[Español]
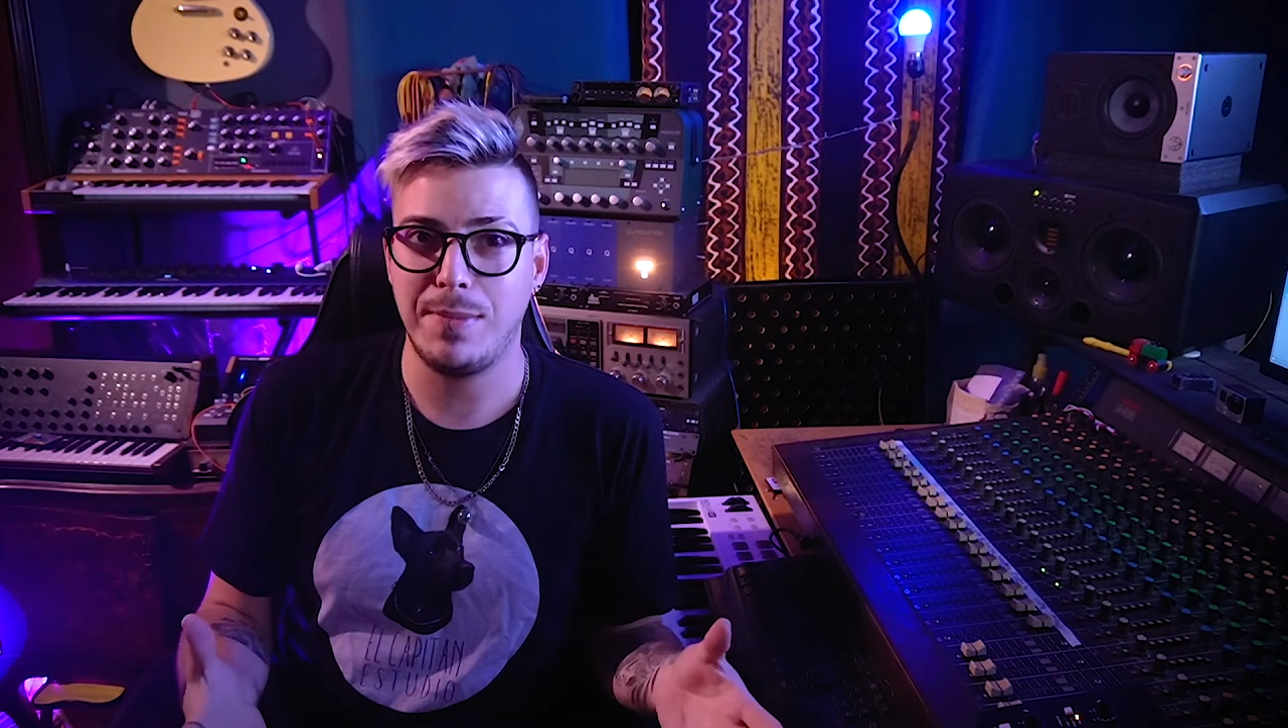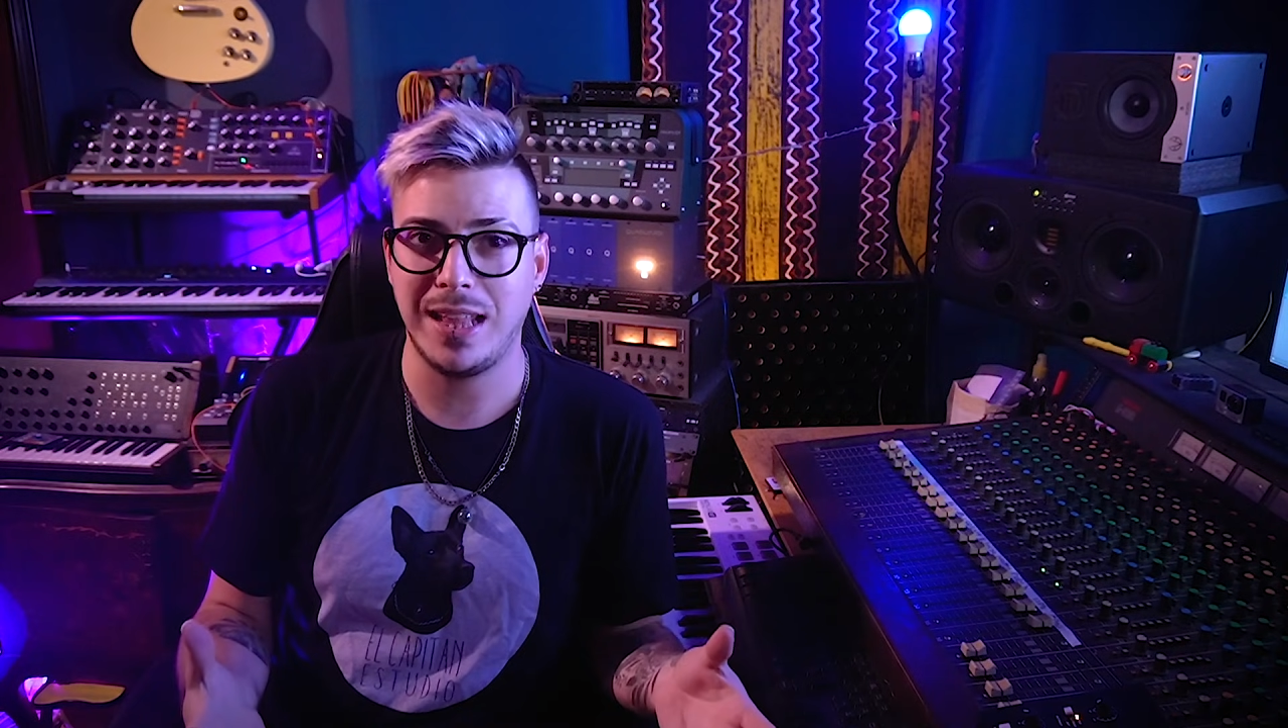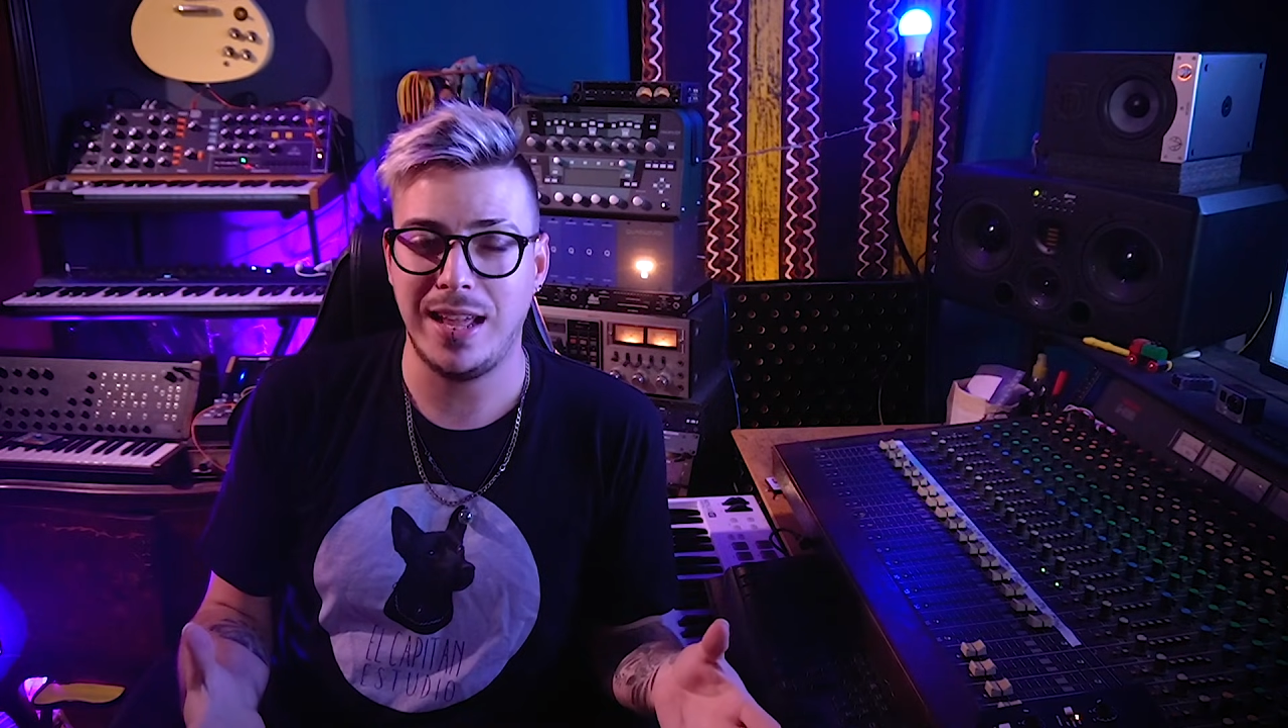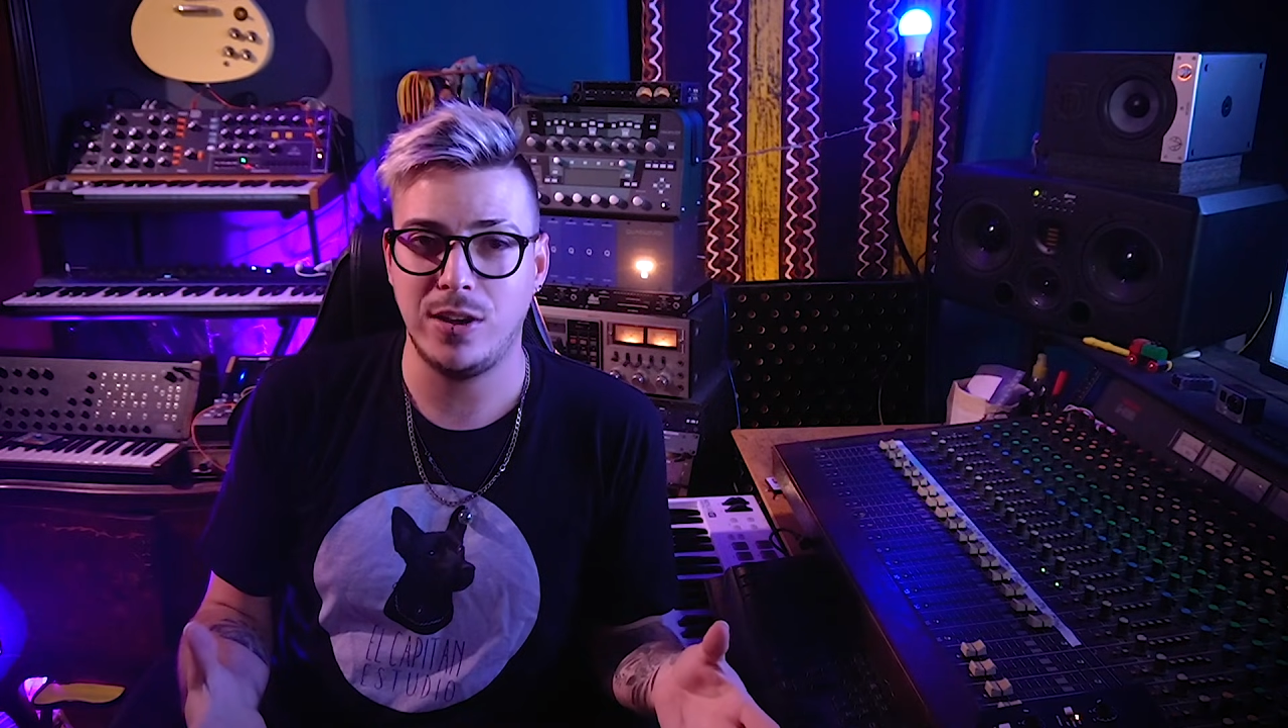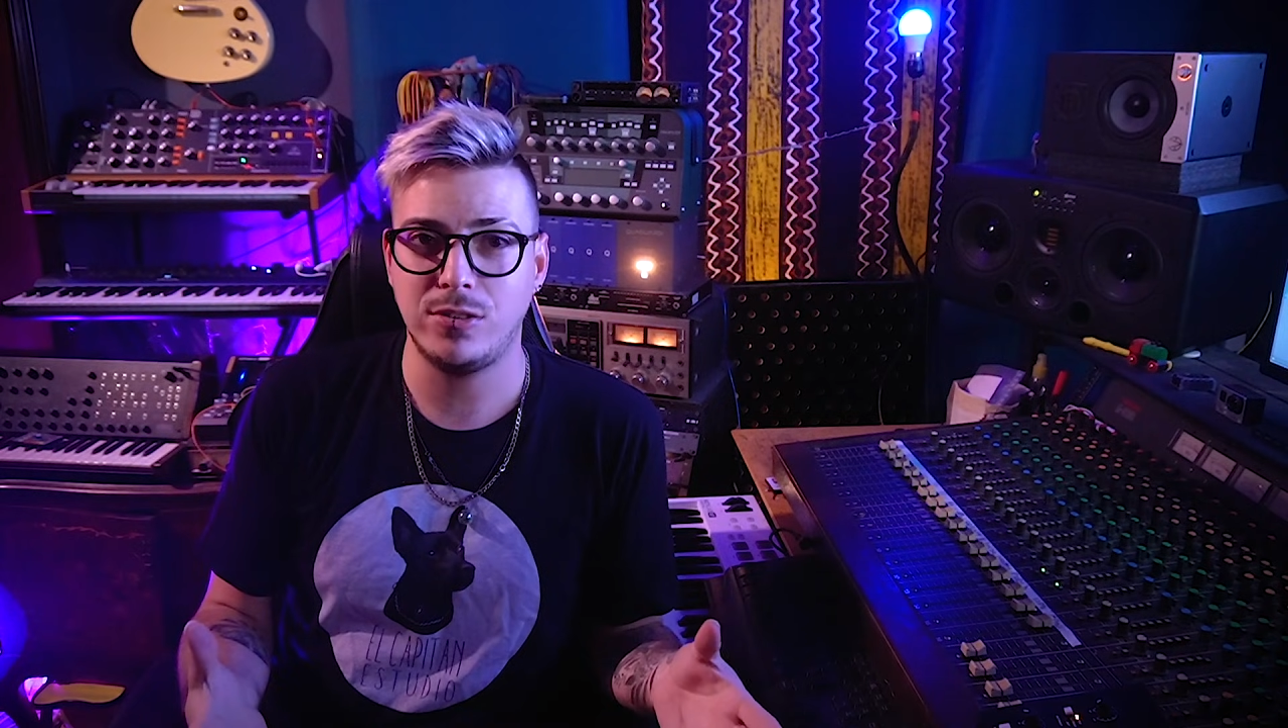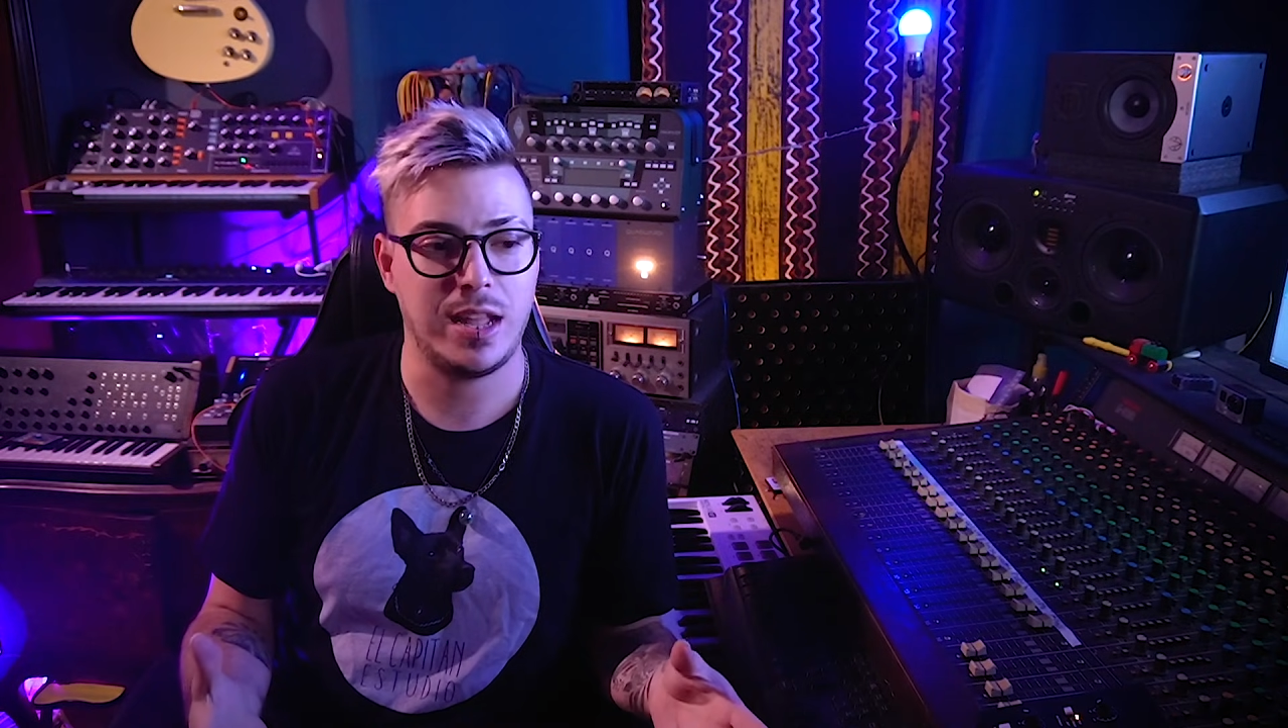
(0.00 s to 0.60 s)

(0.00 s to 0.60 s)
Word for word: de mataderos,